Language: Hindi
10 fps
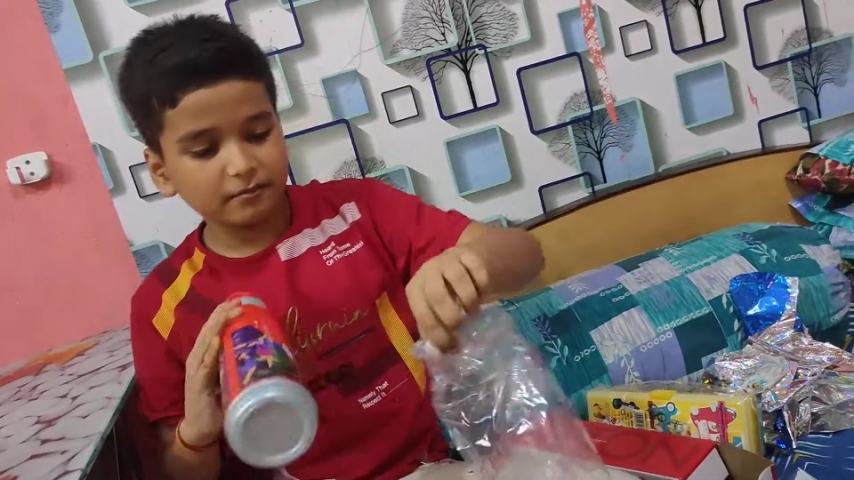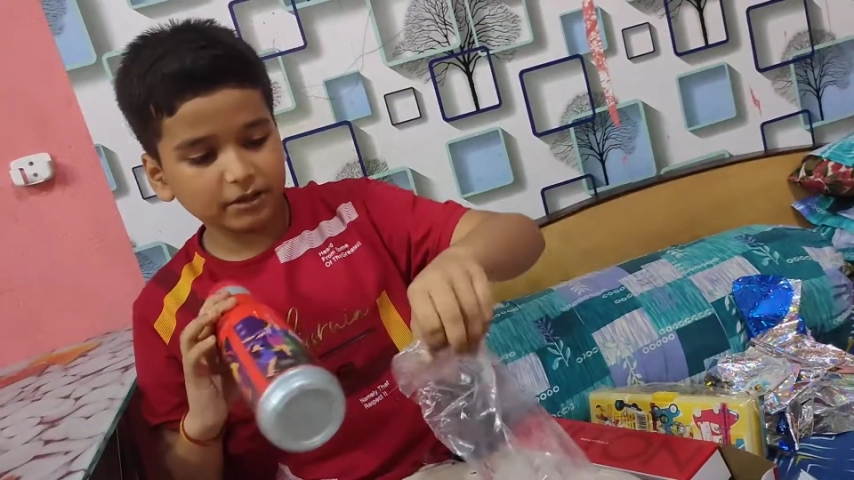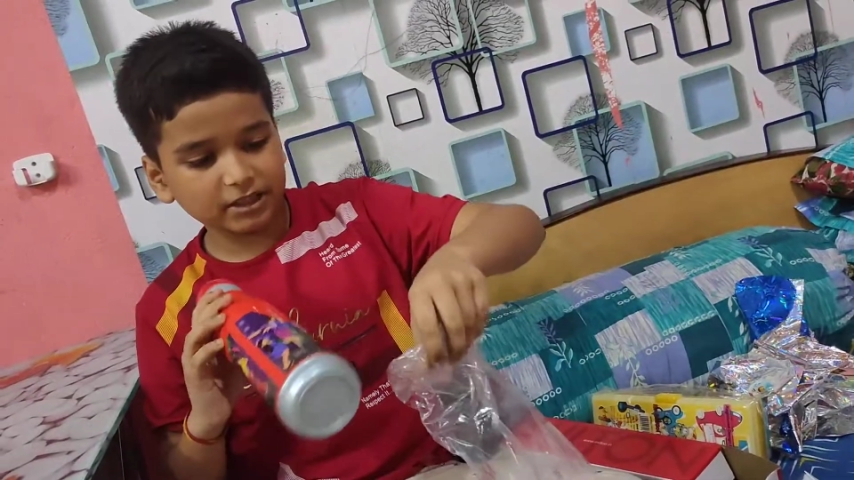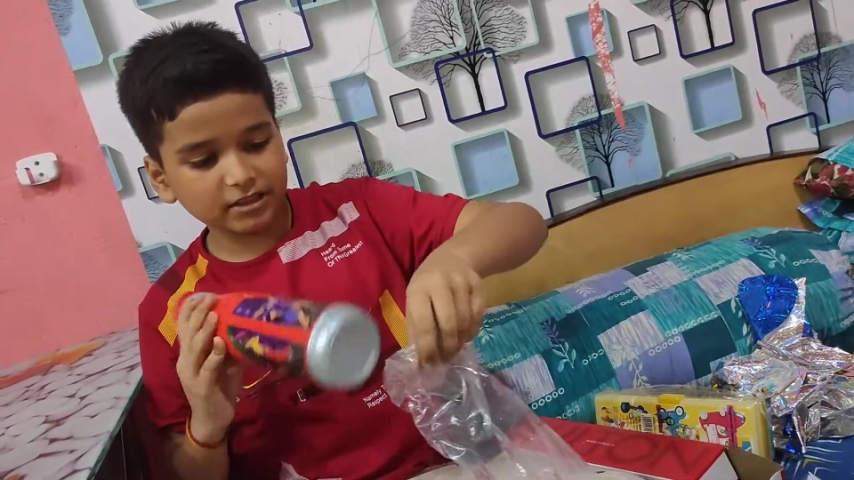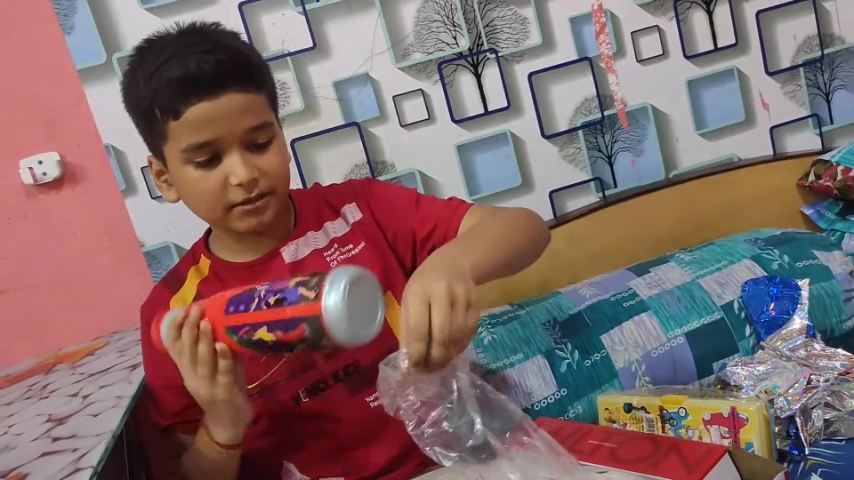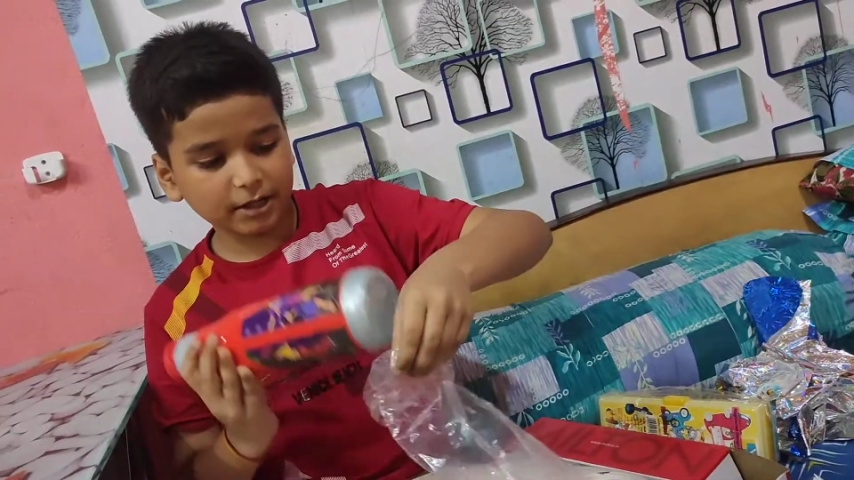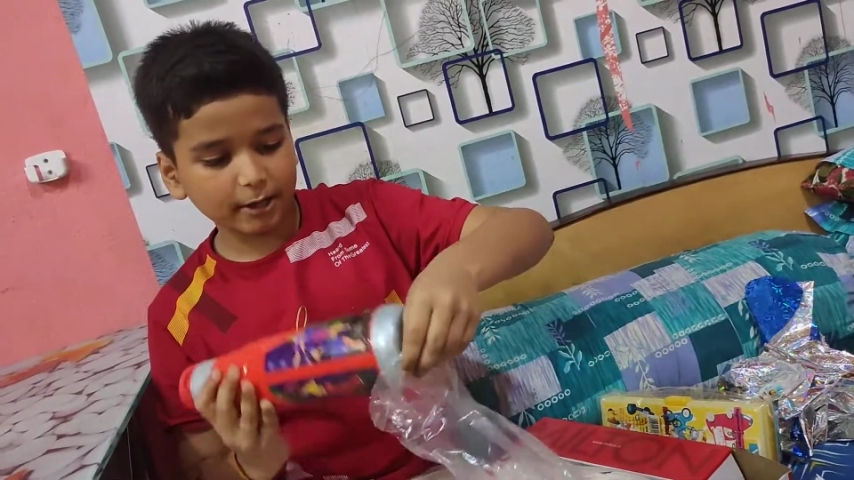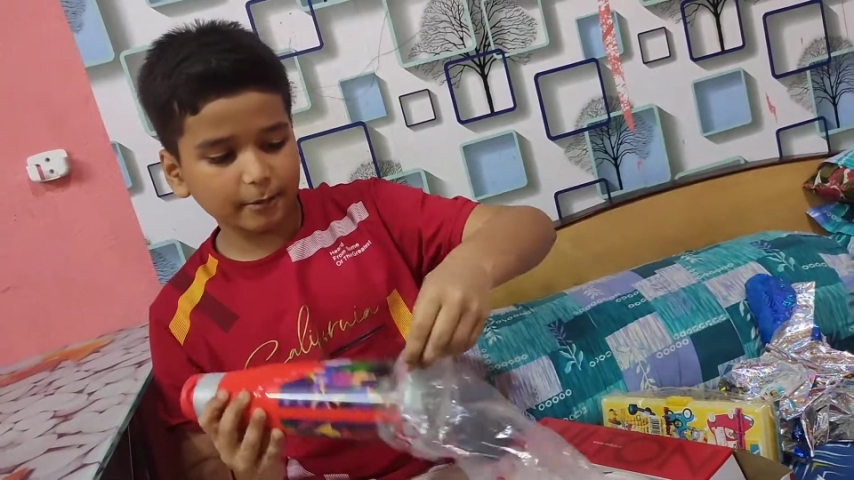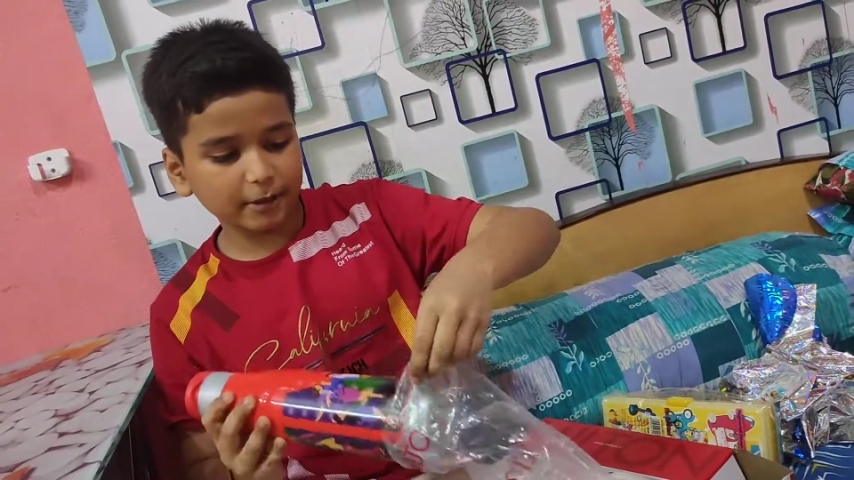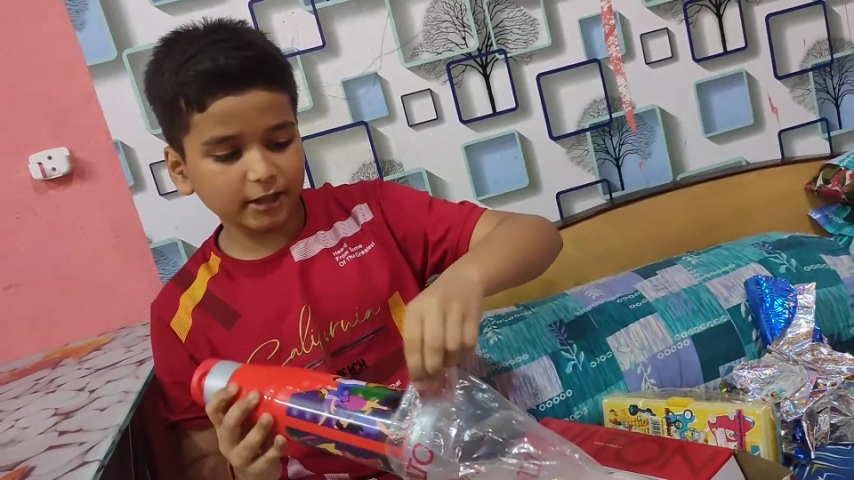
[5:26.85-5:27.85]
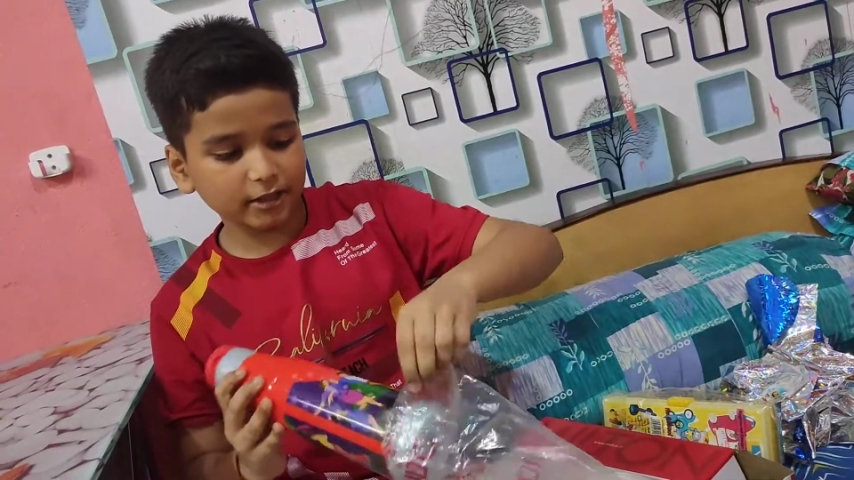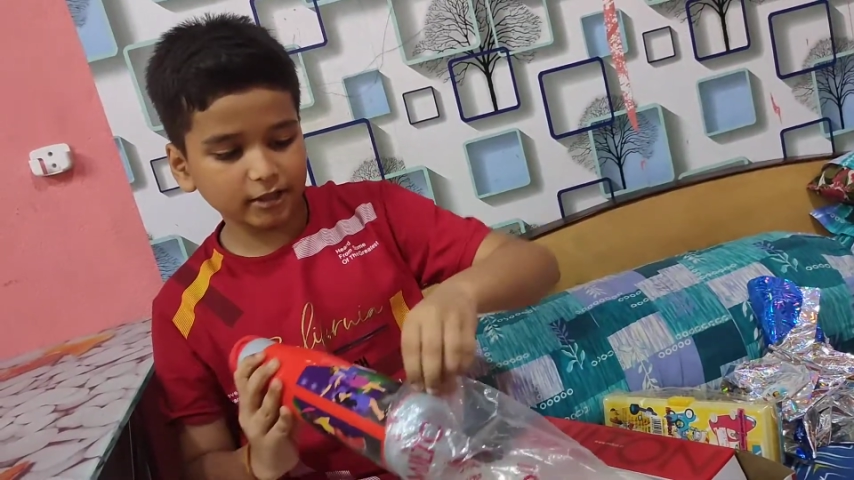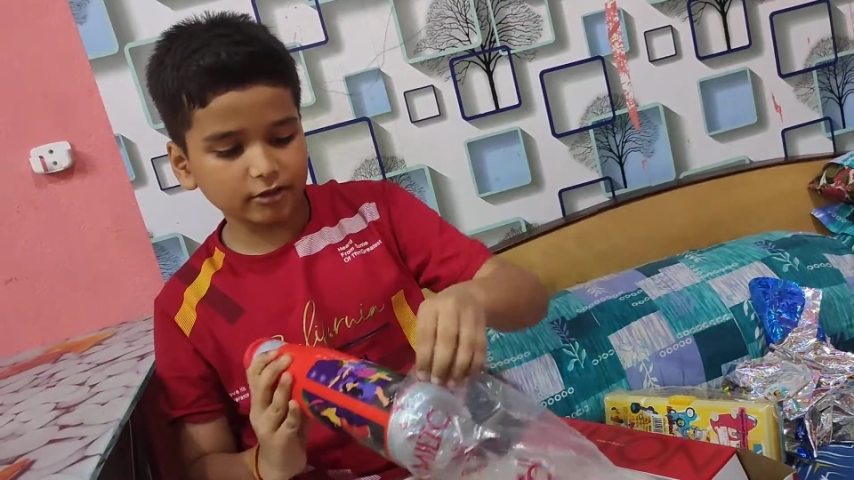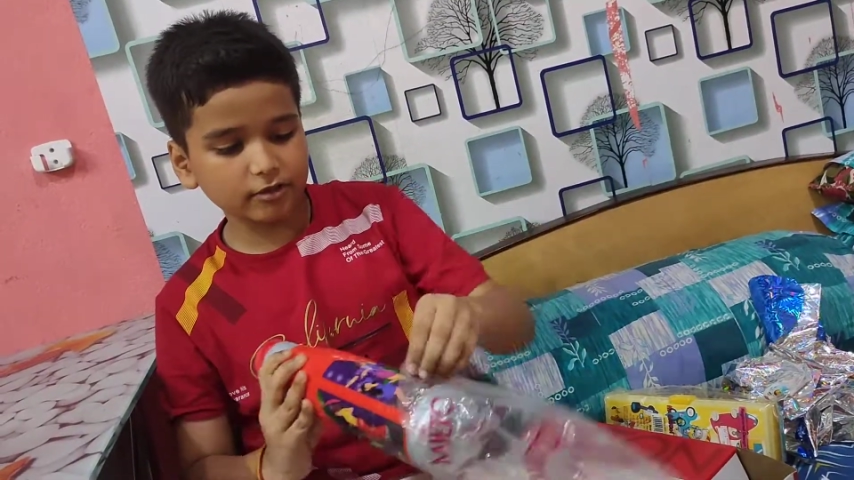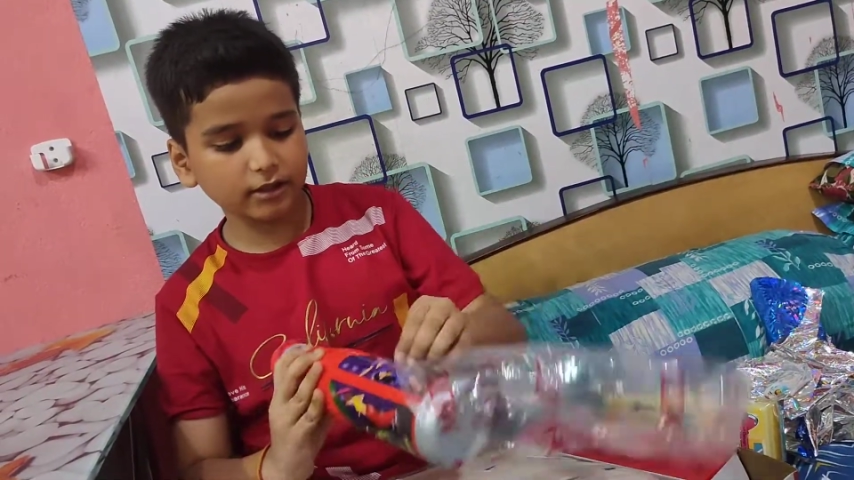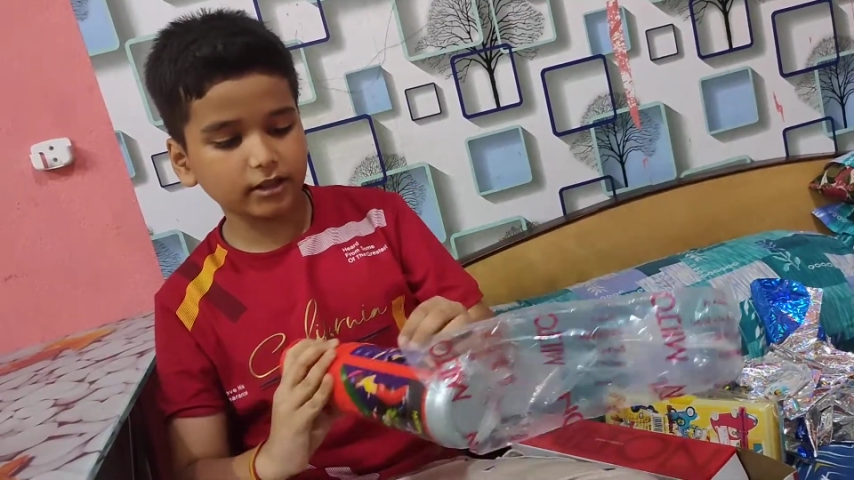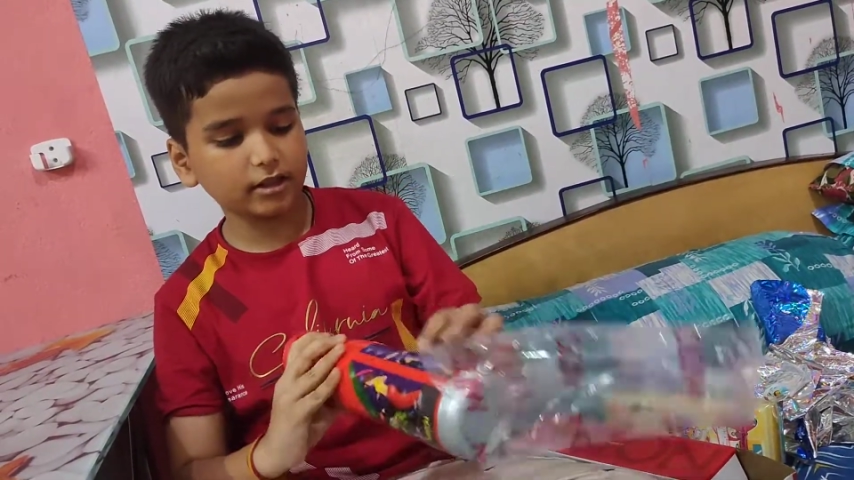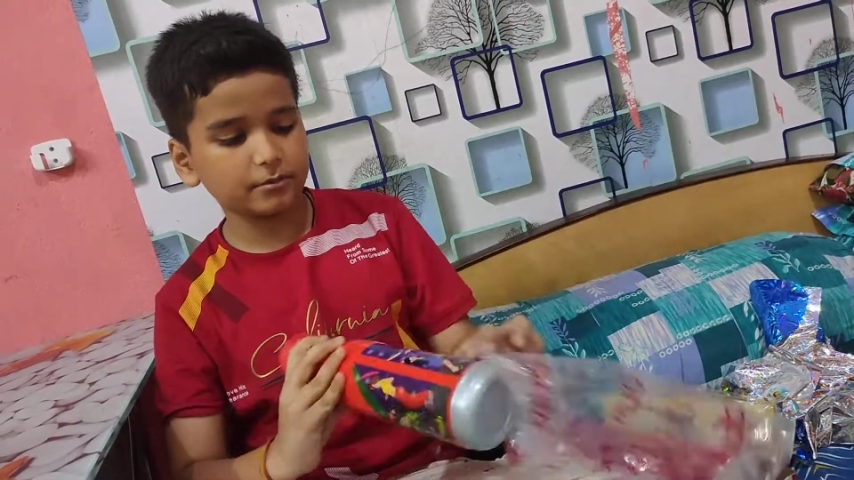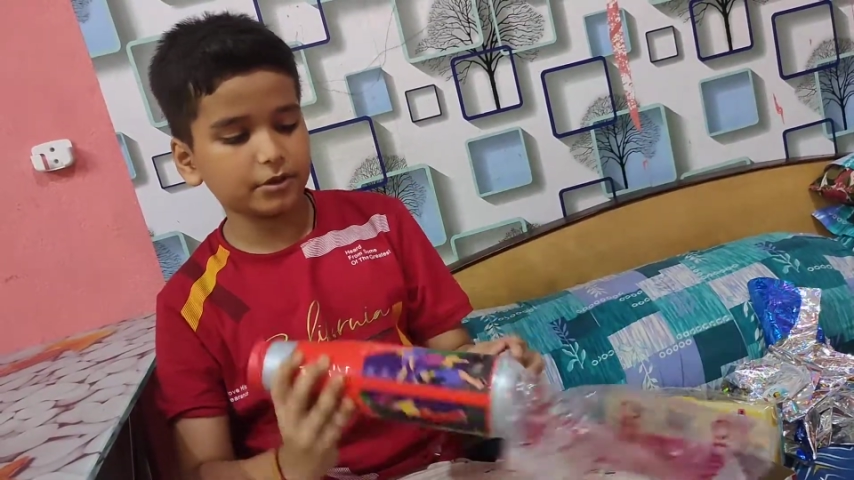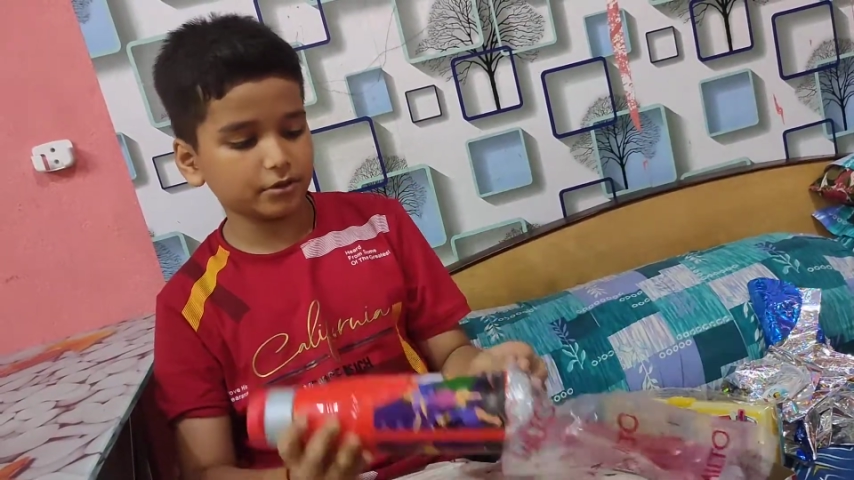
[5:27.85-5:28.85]
पता चला ठंडा पानी ले गया उसके बाद
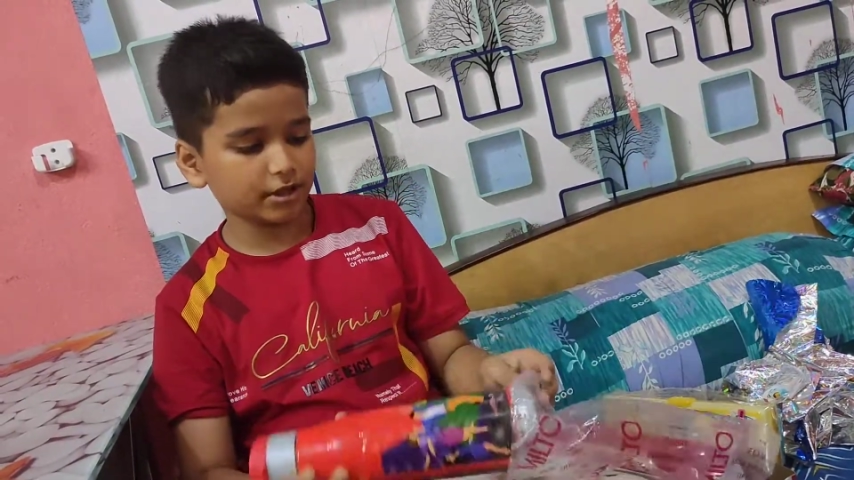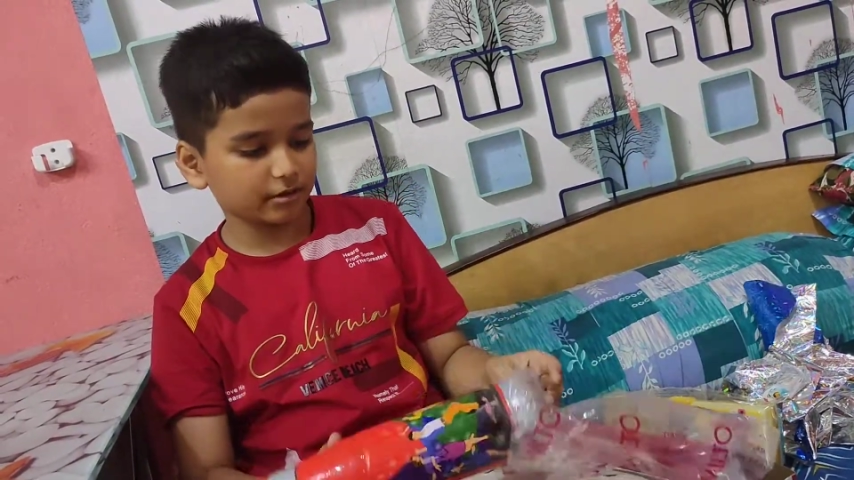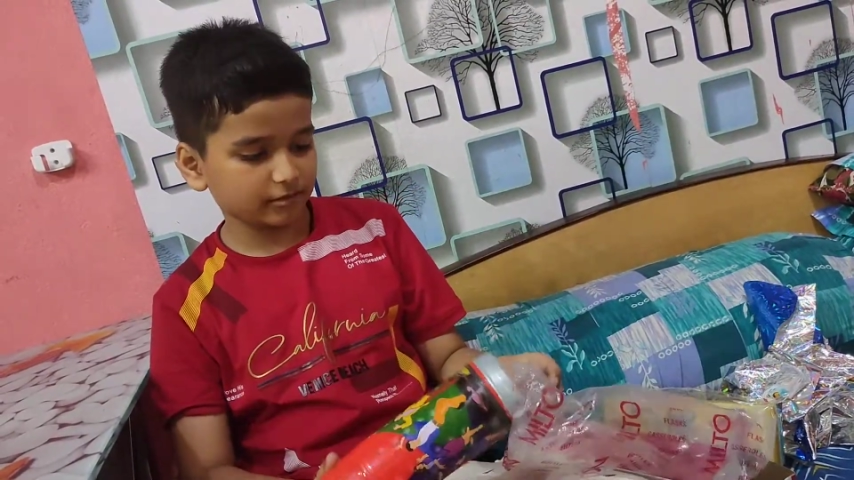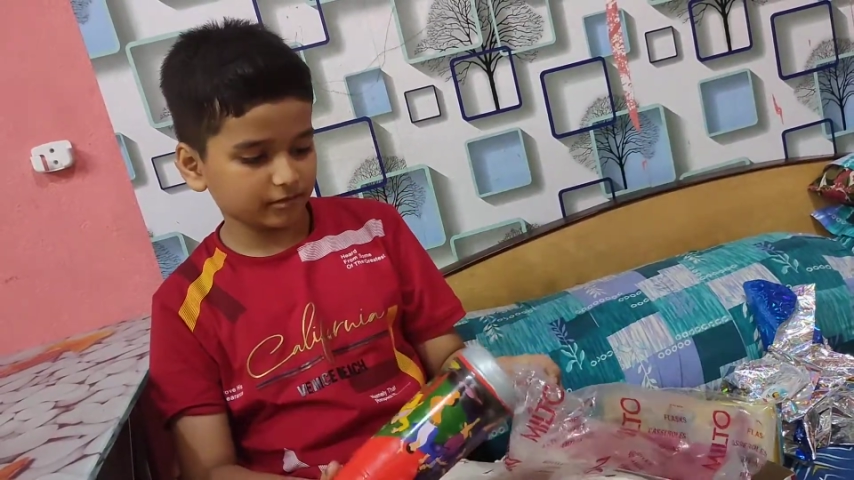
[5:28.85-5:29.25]
गर्म ही हो जाए